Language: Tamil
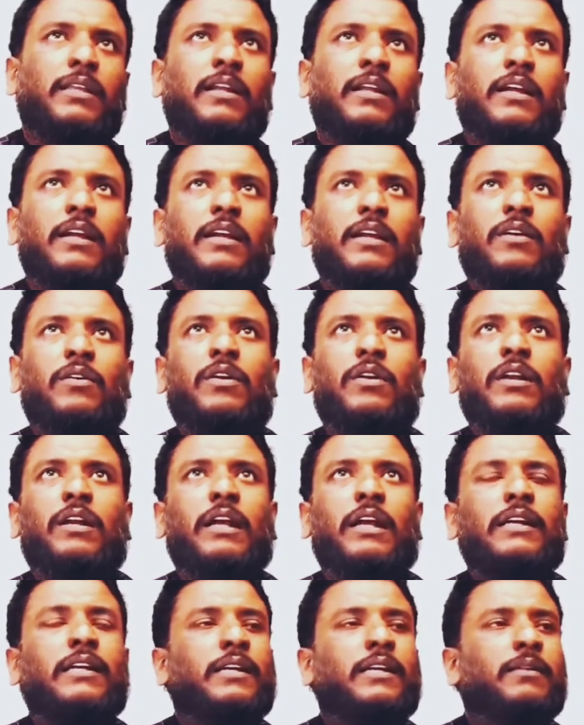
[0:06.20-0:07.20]
பார்த்ததில் ஒரு
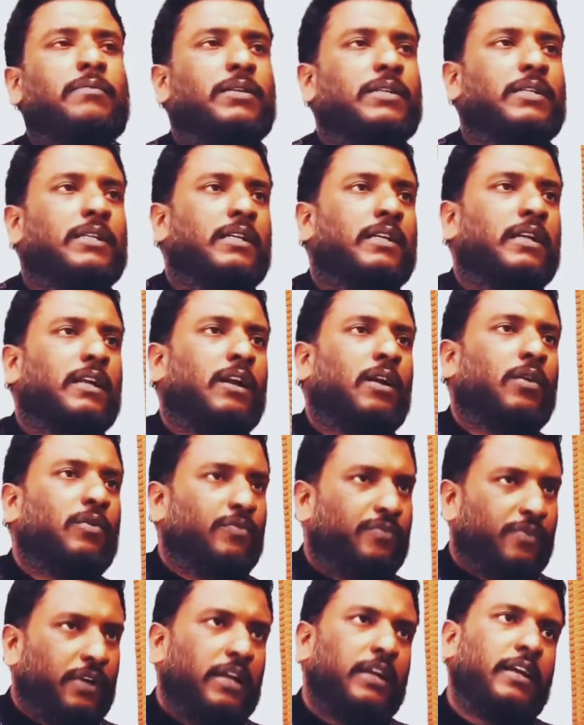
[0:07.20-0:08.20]
நைன்டி பர்சன்ட் லவ்
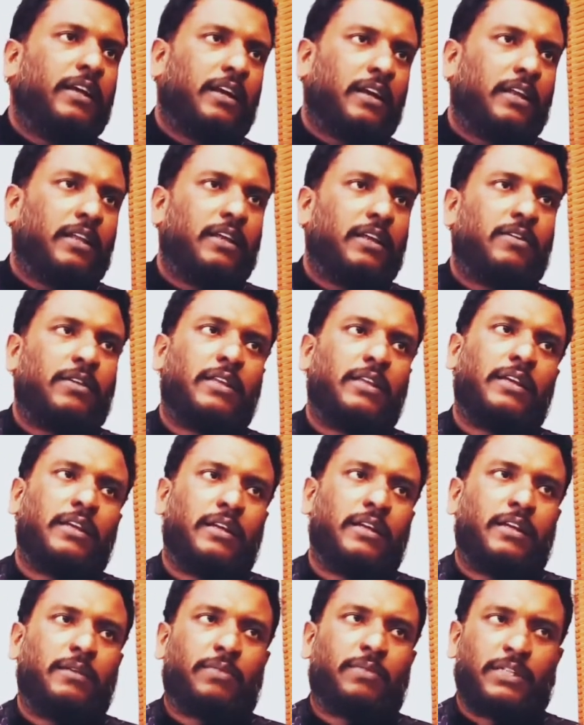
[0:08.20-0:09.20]
ஃபெயிலியரில் தான் வந்து
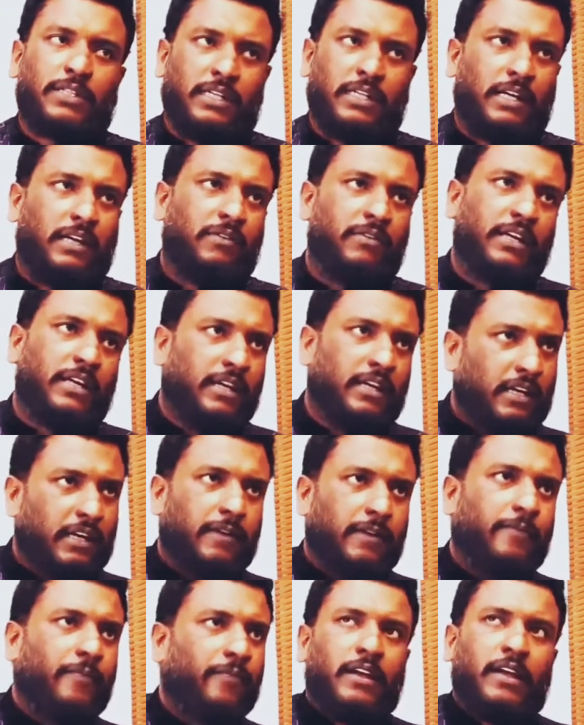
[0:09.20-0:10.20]
டிப்ரெஷனாகவே
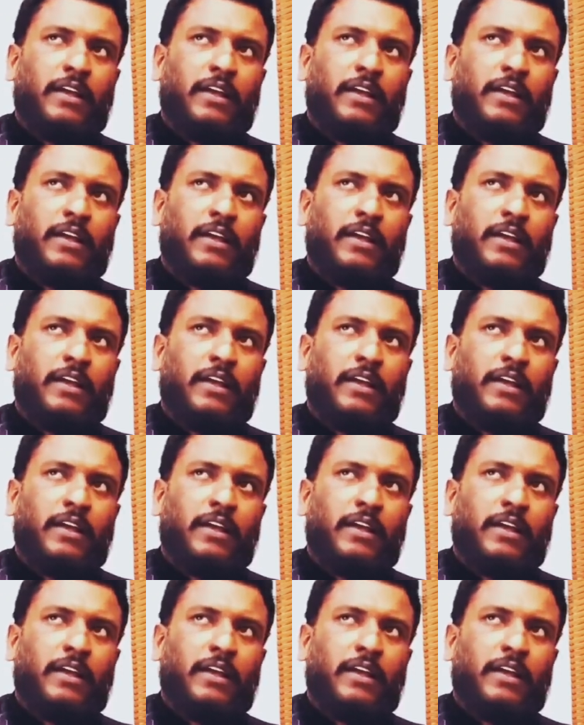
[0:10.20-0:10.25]
இருக்கேன்